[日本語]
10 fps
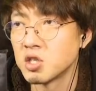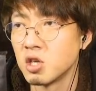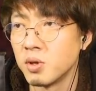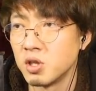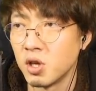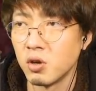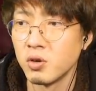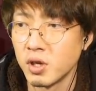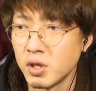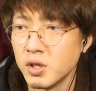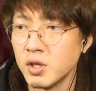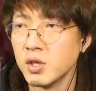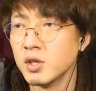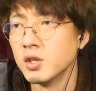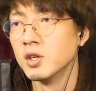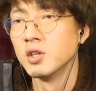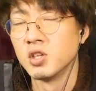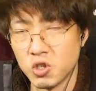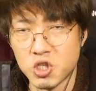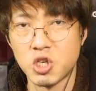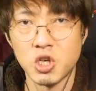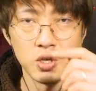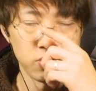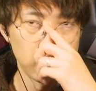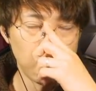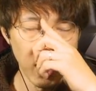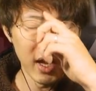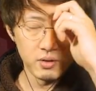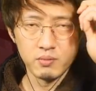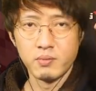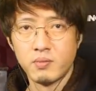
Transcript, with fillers: 走ればいいんだよ。よし俺